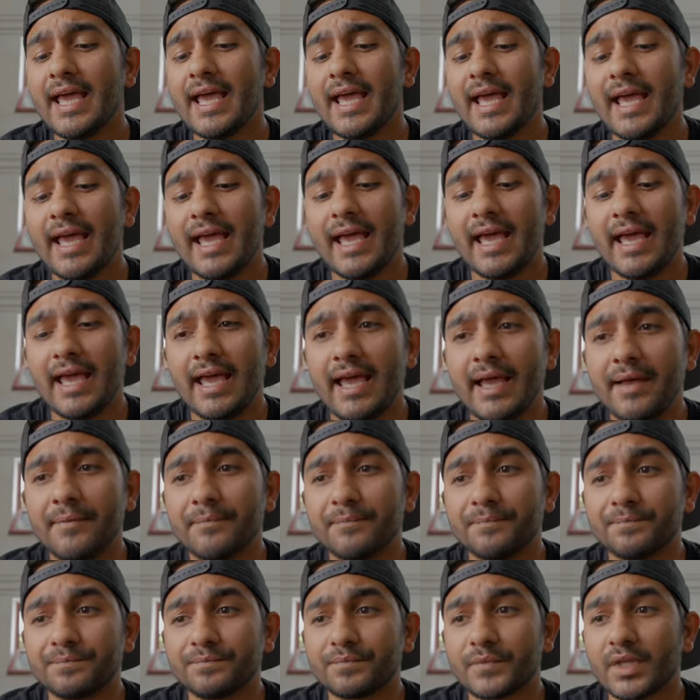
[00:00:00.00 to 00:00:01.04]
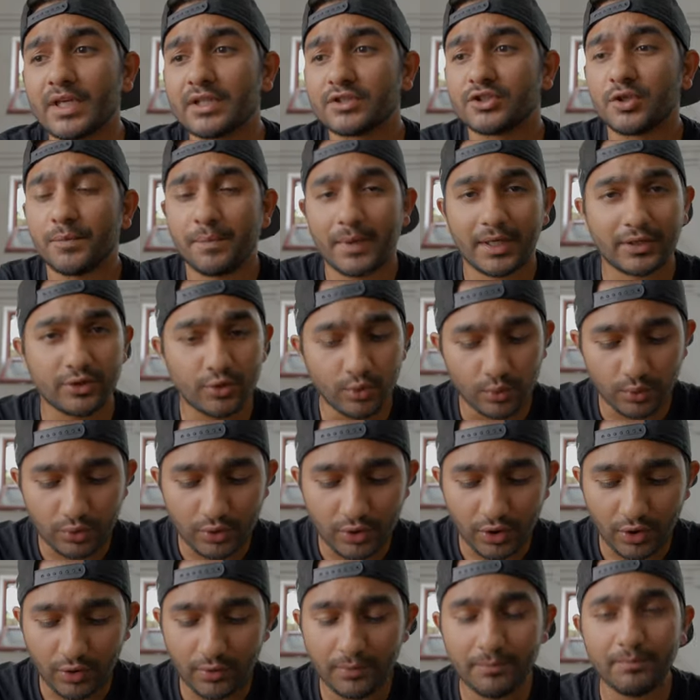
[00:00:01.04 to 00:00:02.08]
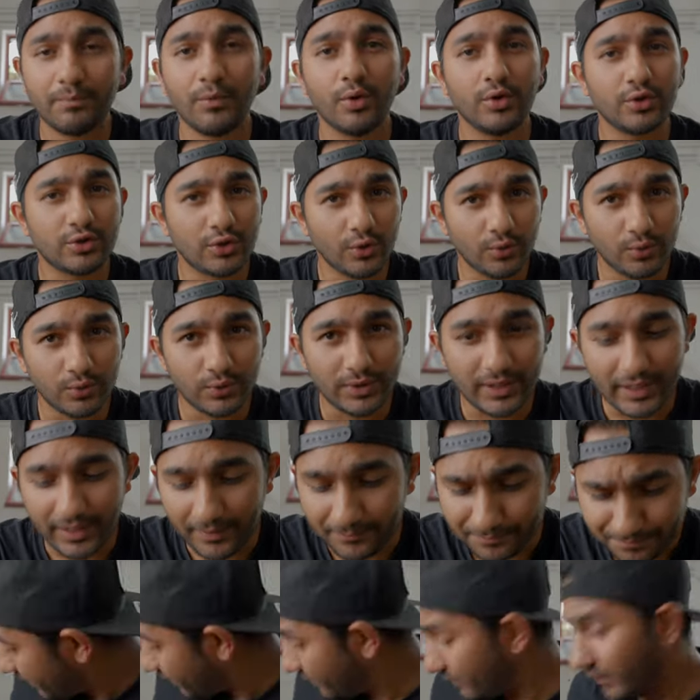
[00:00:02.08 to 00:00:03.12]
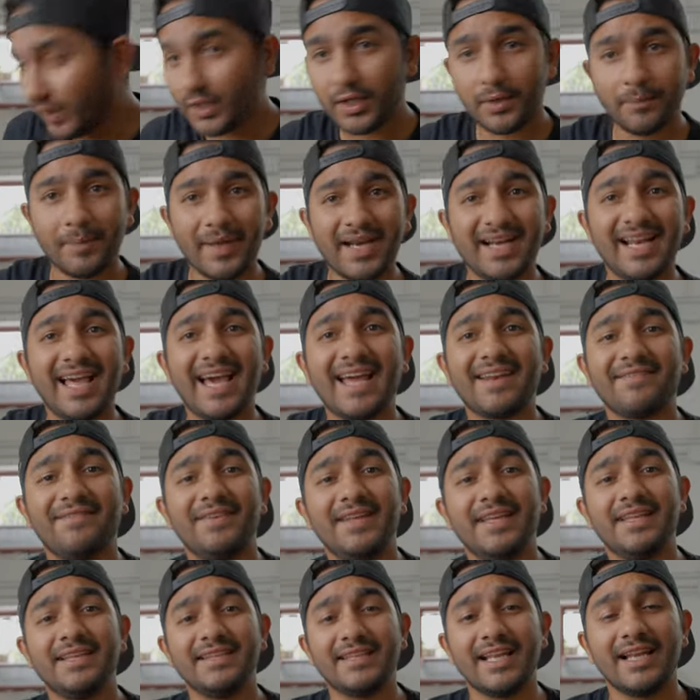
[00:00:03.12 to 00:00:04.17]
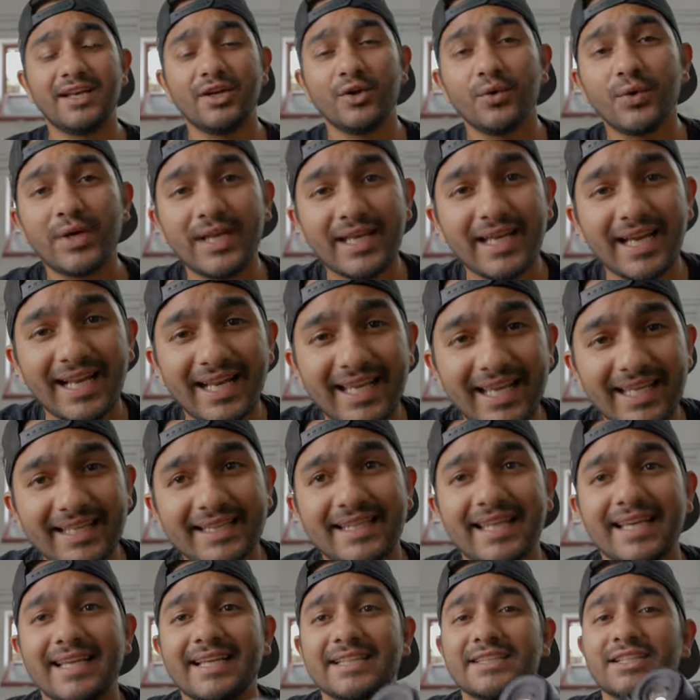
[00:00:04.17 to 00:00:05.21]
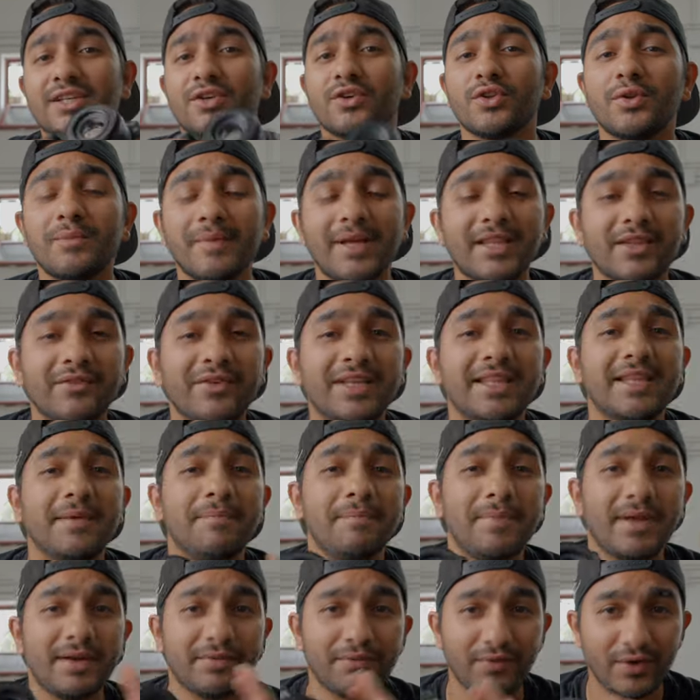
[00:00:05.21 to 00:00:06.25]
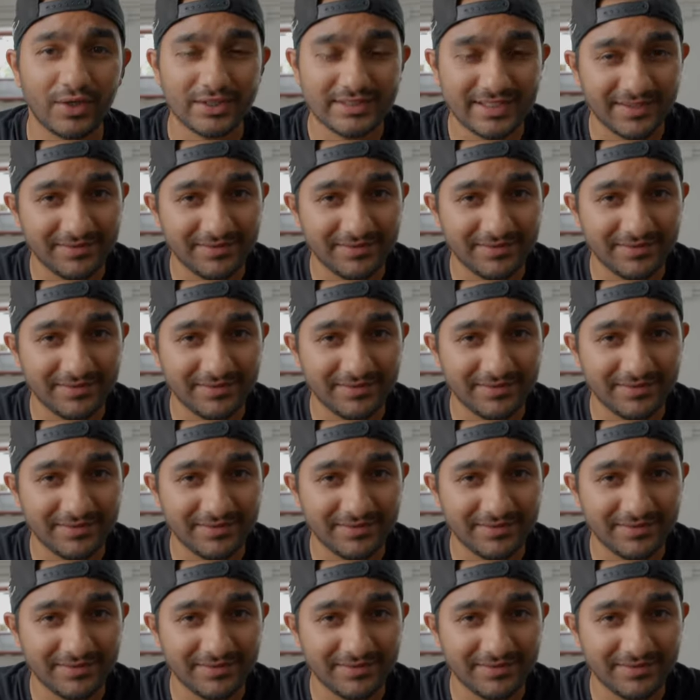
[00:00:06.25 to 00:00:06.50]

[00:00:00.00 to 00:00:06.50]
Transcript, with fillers: e mm, soprattutto molto utile. Voglio parlarvi dell'unica lente che secondo me dovete per forza